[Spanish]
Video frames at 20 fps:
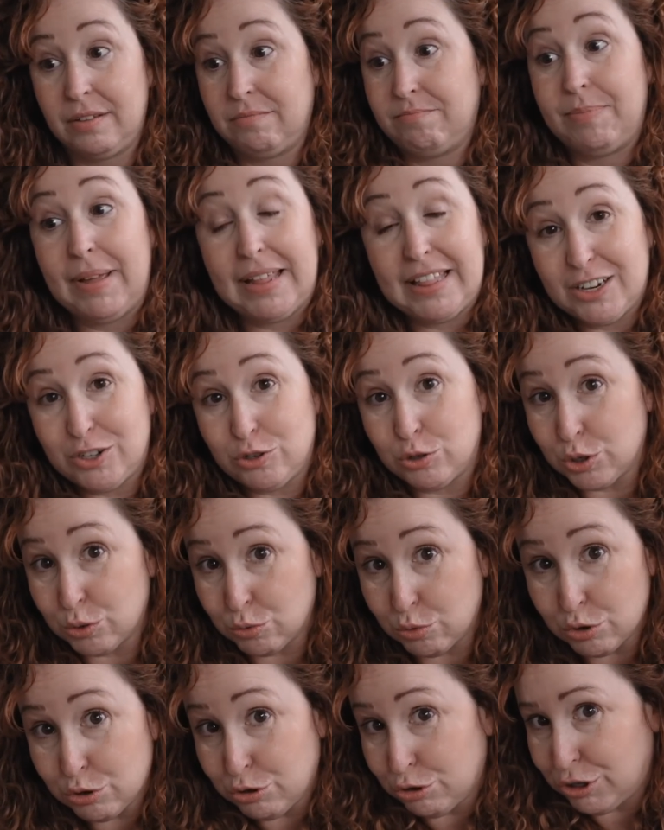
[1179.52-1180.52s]
vende sus
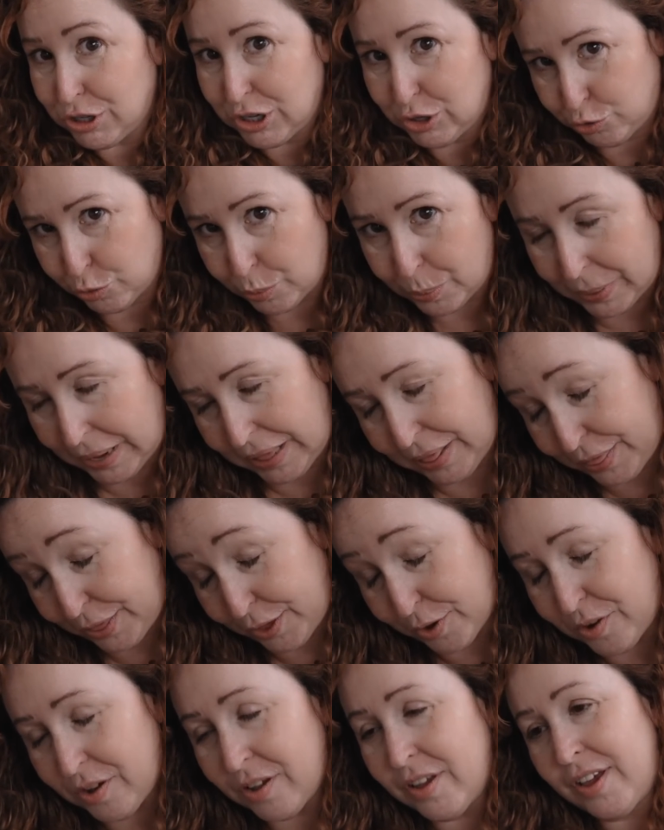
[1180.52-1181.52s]
cursos a su
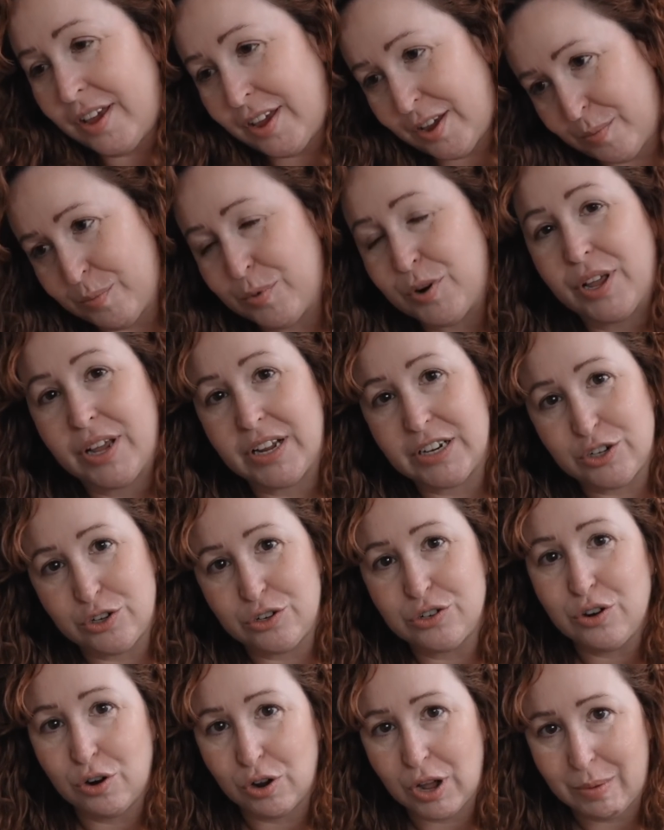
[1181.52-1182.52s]
precio porque
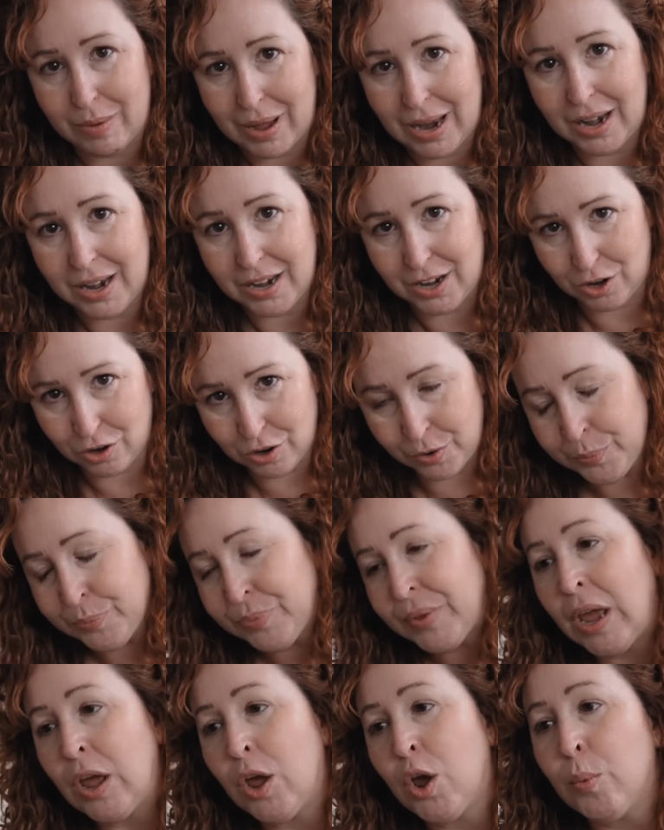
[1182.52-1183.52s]
es lo que valen, ¿no?
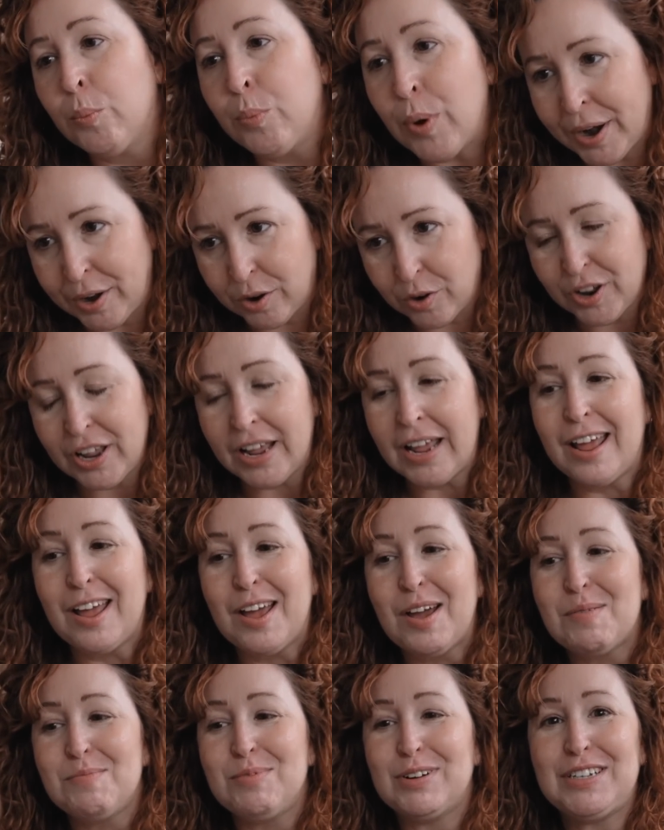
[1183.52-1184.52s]
Bueno.
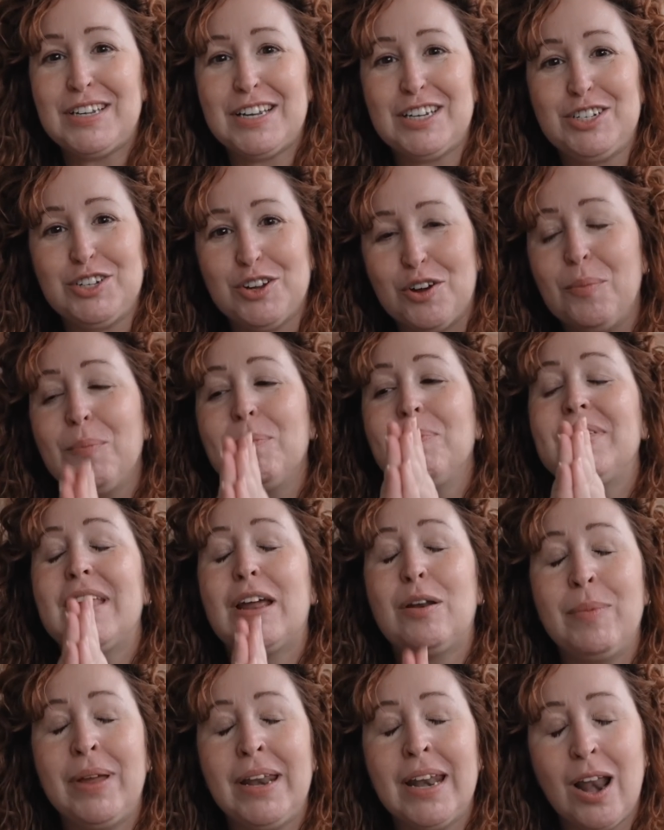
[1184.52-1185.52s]
Pues eso,
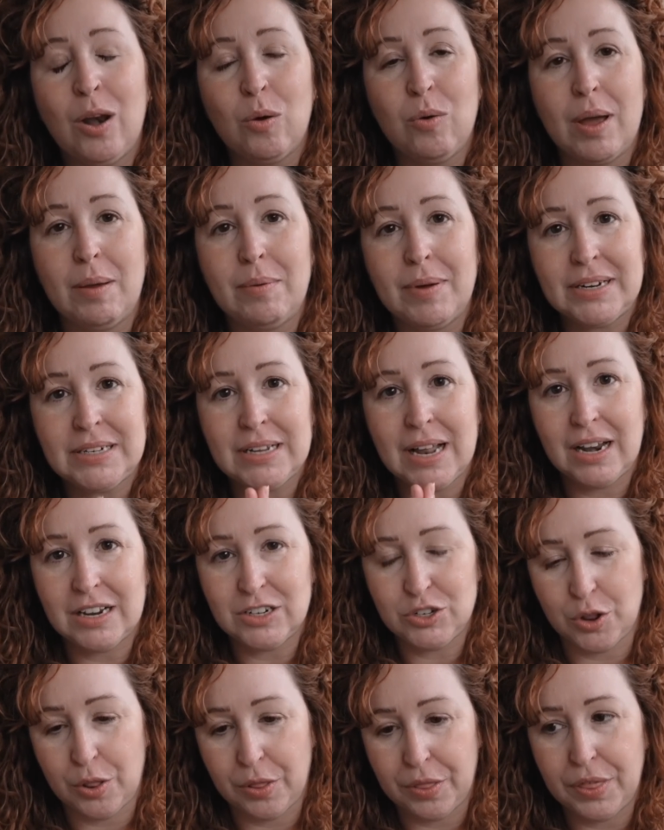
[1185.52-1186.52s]
termina el jueves a
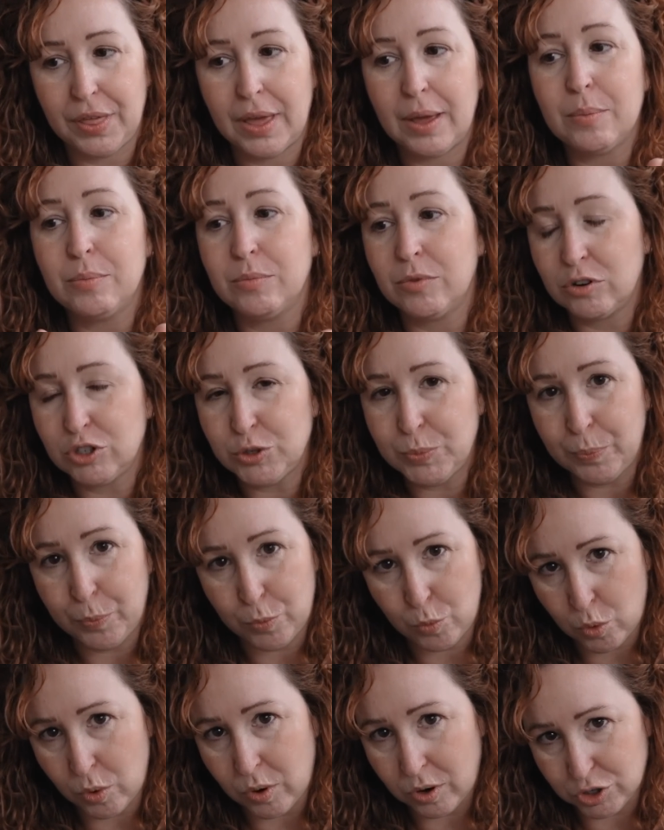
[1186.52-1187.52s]
las 11. Os,
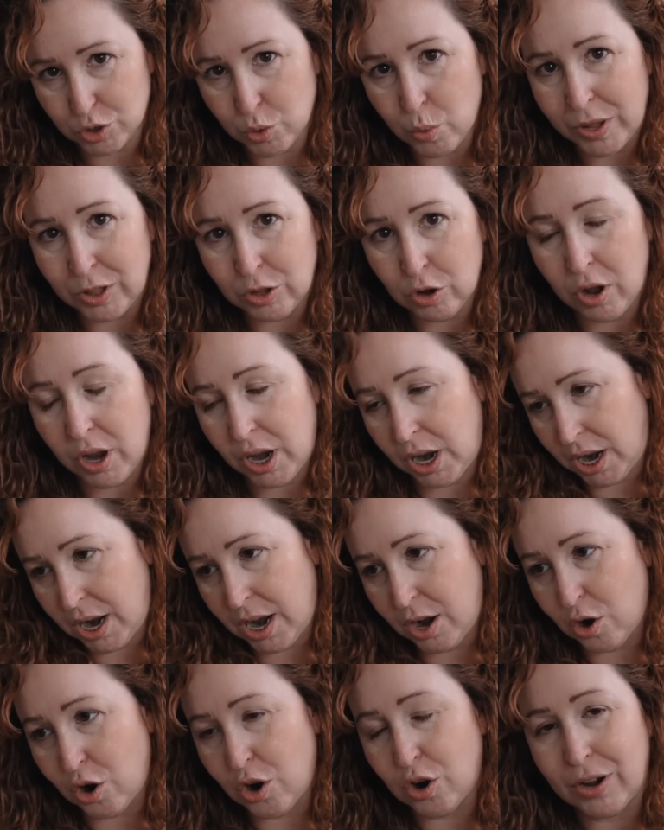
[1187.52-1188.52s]
cuento
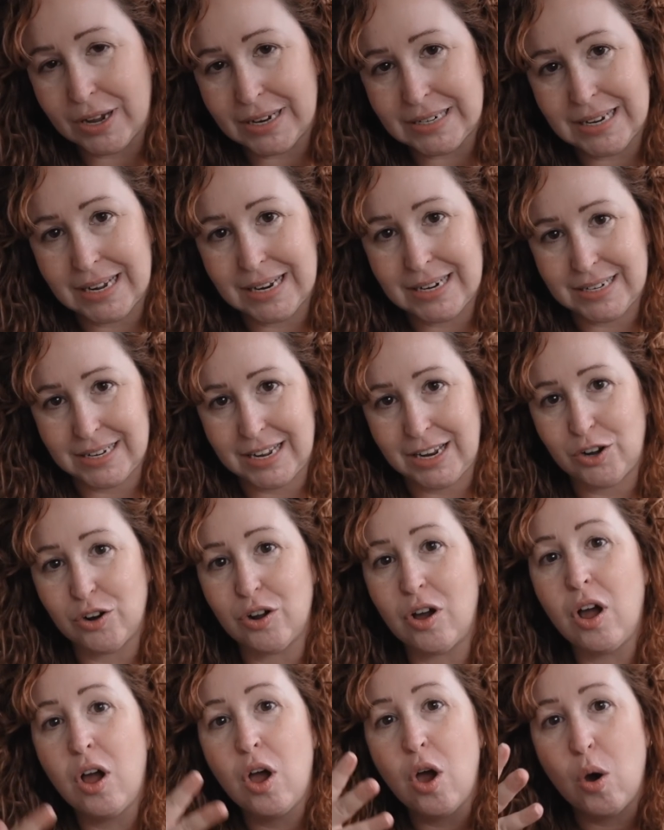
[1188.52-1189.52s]
lo que es en sí,
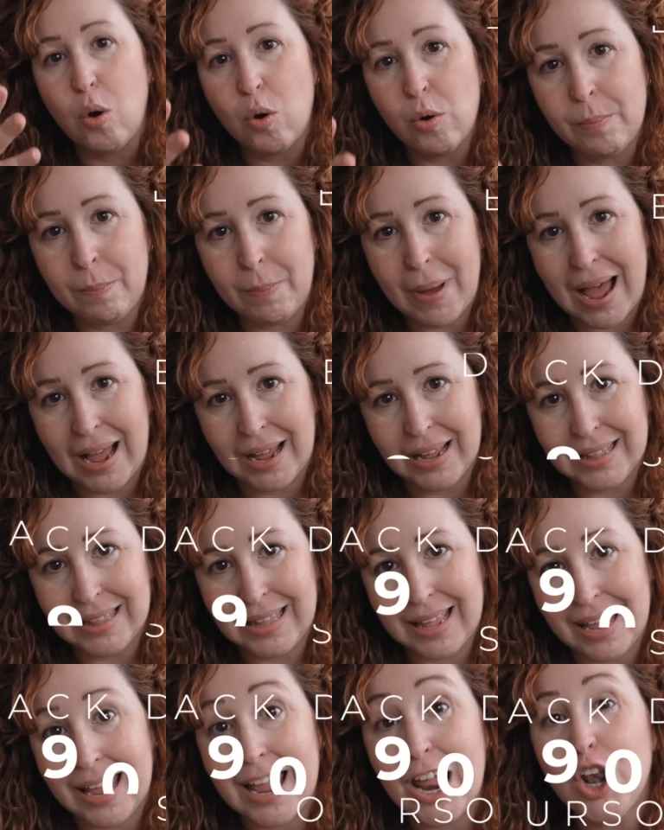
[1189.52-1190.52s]
¿no? Un pack
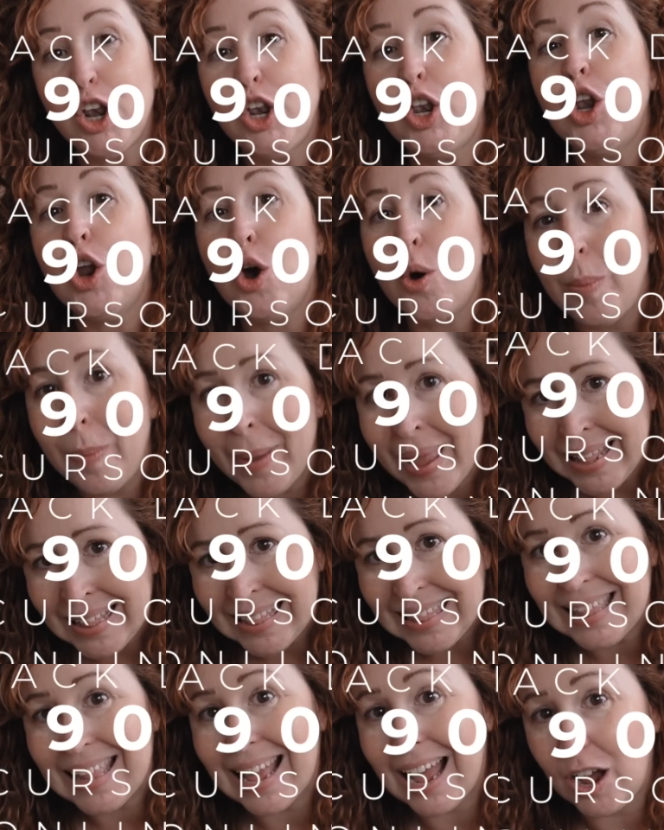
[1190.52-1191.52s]
de
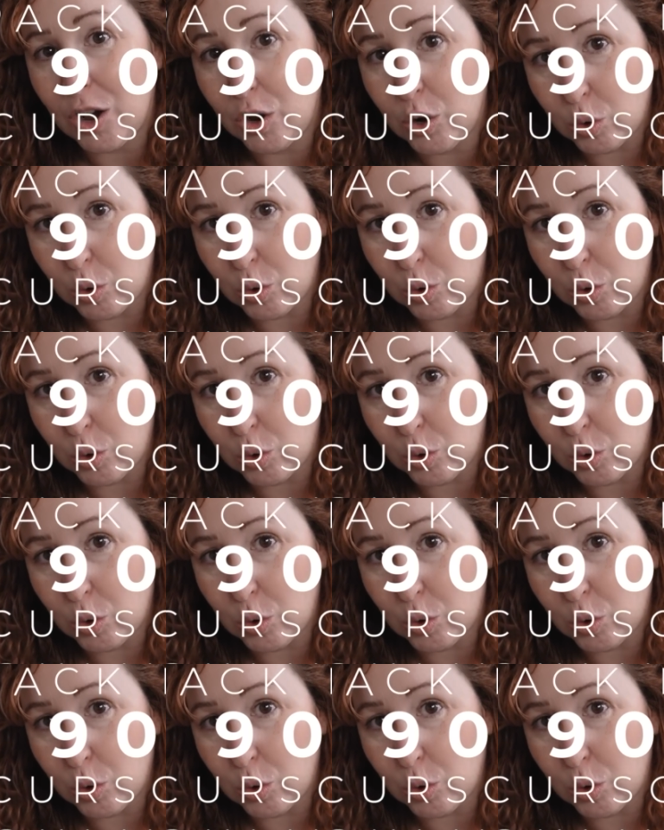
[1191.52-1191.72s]
90